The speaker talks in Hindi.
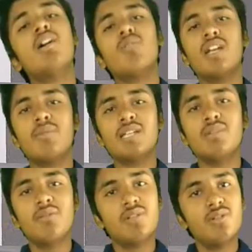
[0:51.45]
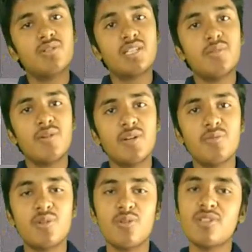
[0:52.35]
वरना बाद में आप वीडियो की भावनाओं
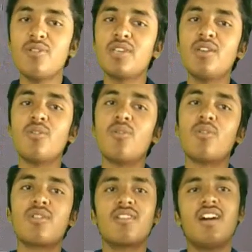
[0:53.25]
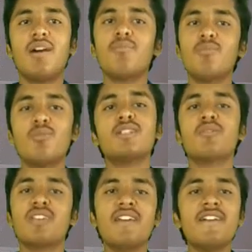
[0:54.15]
में खो जाओगे और आप भूल
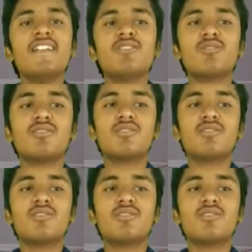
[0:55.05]
जाओगे तो